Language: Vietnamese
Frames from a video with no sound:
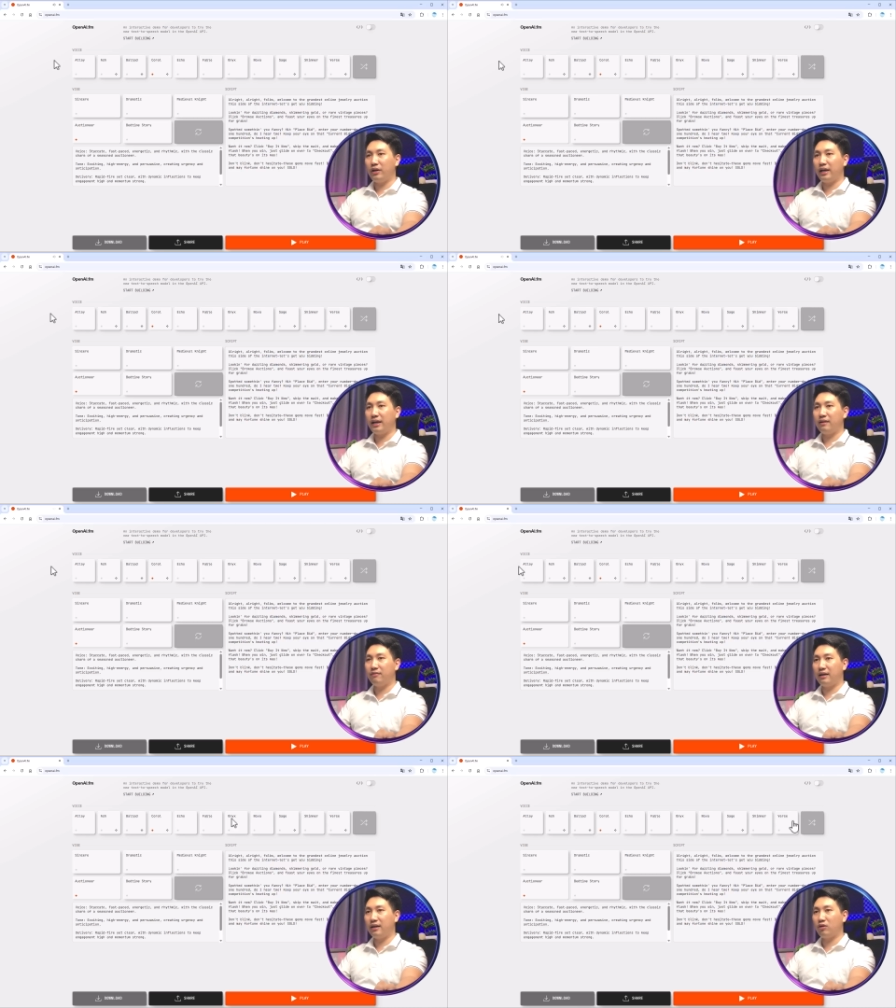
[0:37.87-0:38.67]
ha
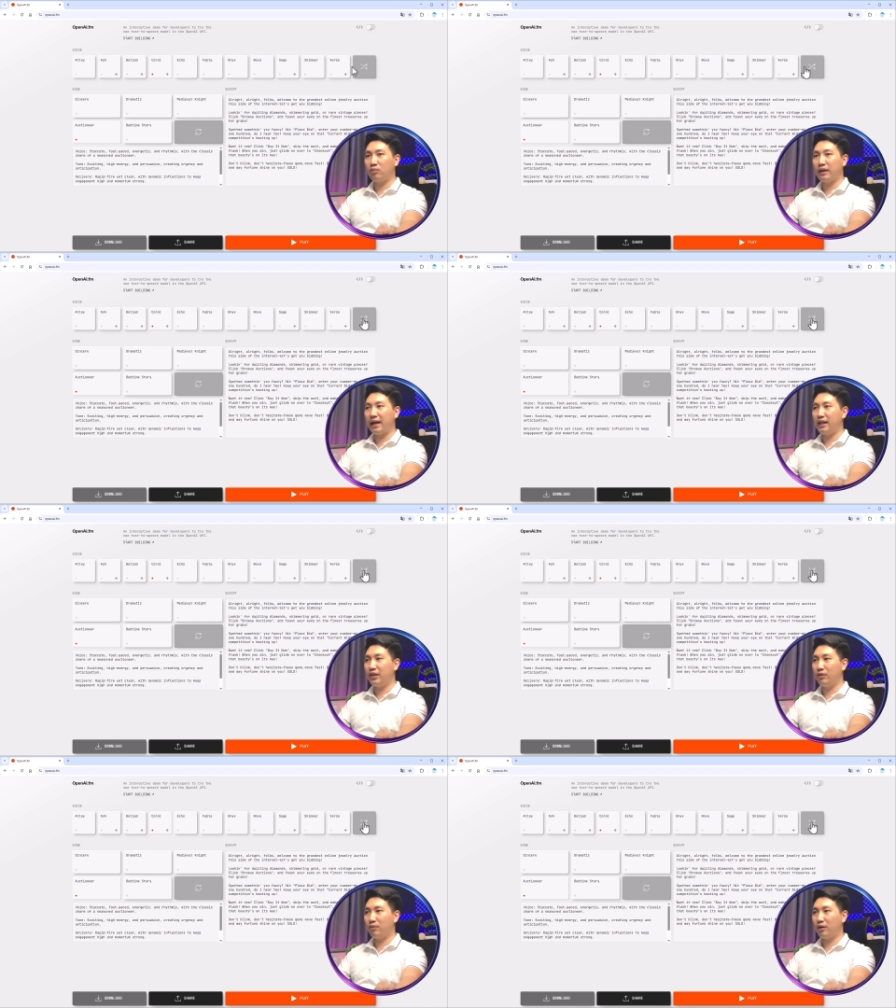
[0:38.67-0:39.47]
và nó cũng khá là
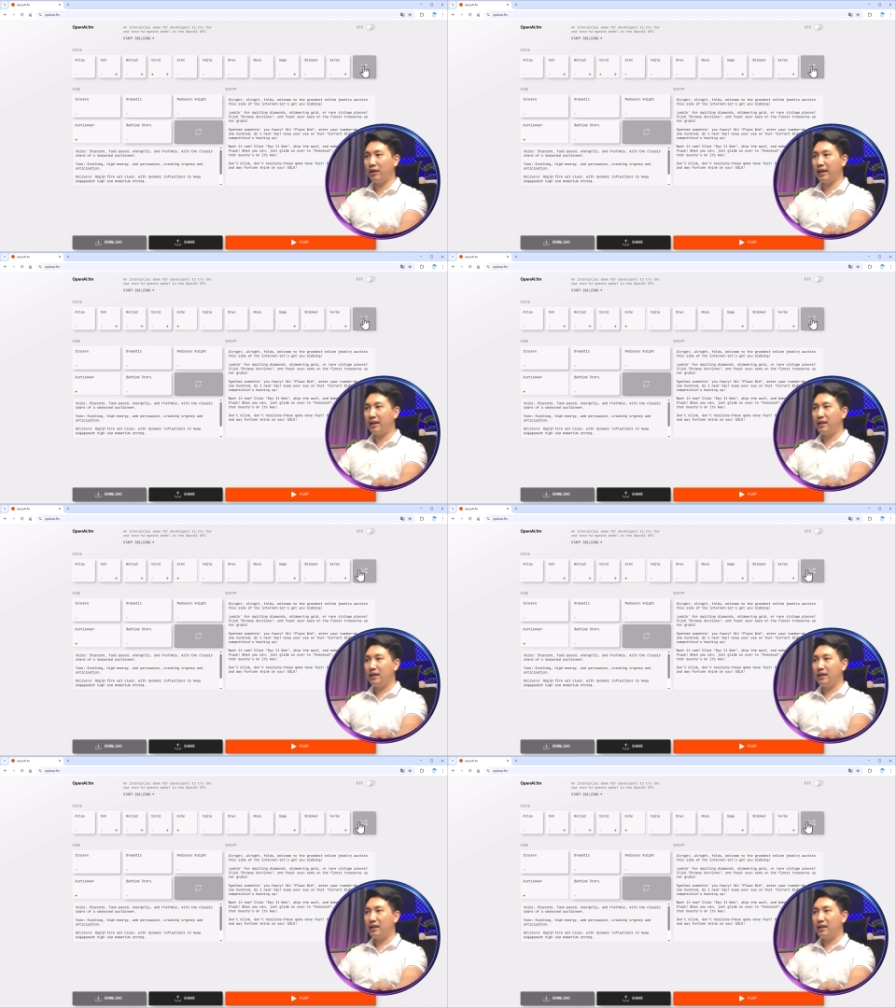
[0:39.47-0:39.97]
nhiều giọng nói đây